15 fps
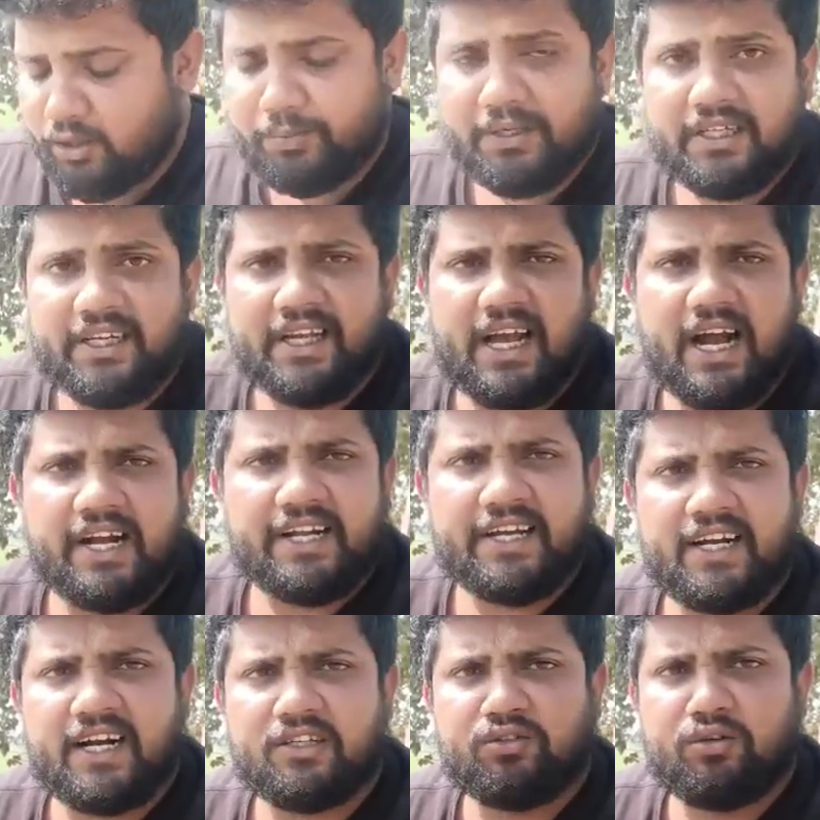से लेकर आठ हज़ार
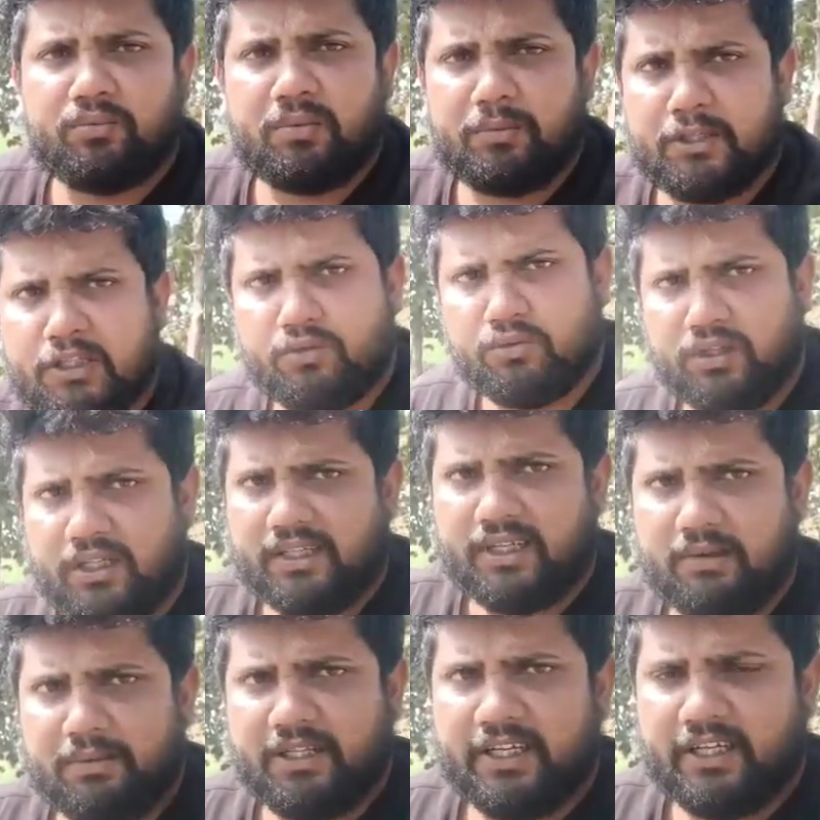आठ सौ रुपये प्रति कुंटल तक
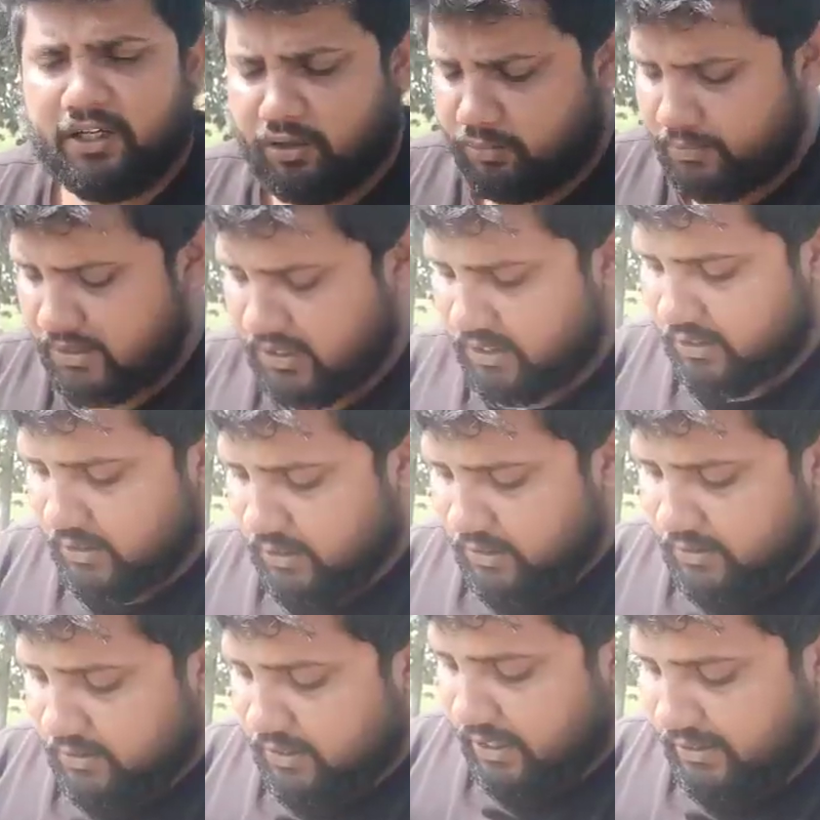हमें देखने को मिला
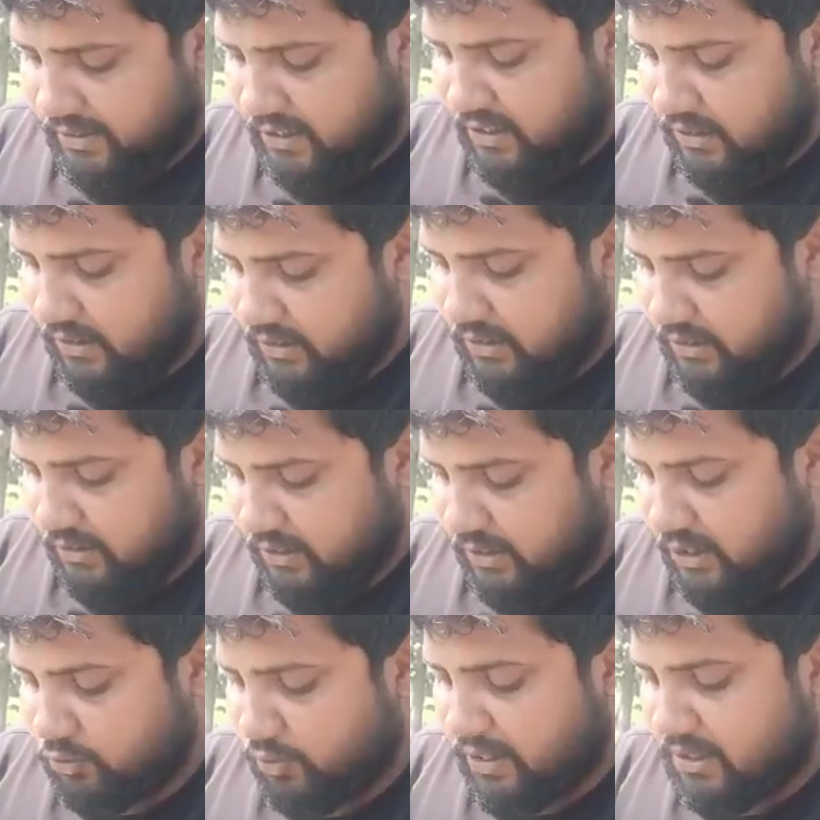साथ ही
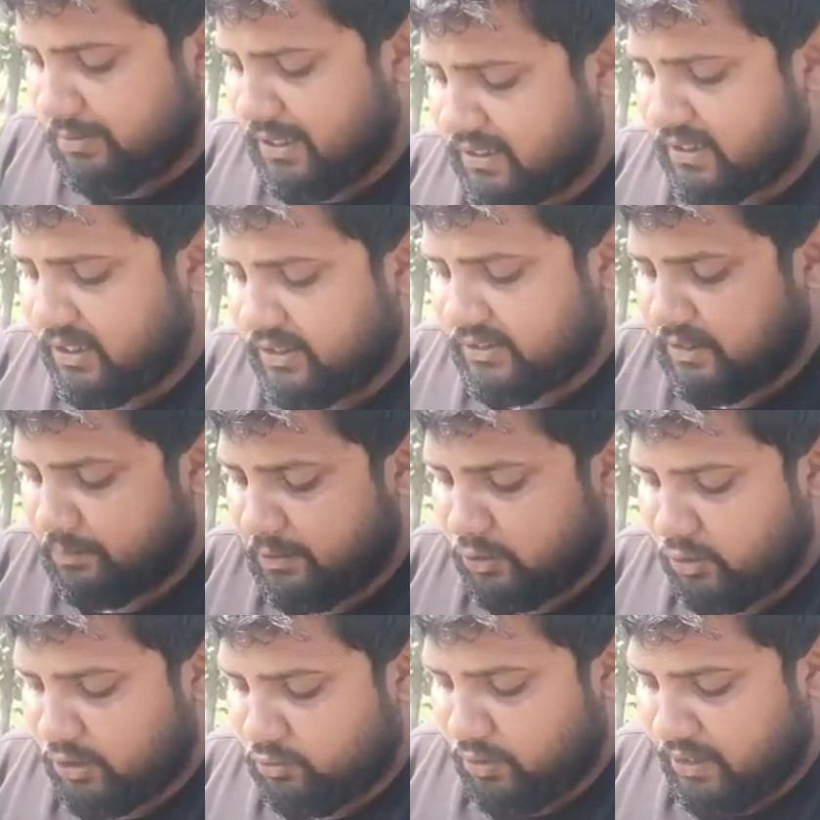अजवान की बात कर ले किसान भैया तो
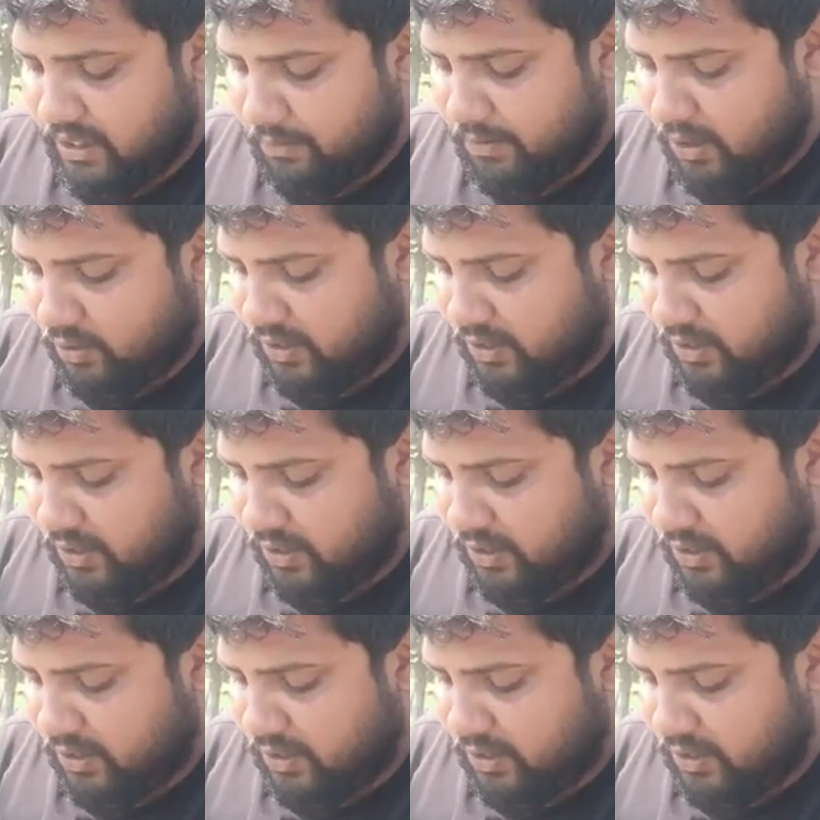अजवान का भाव रहा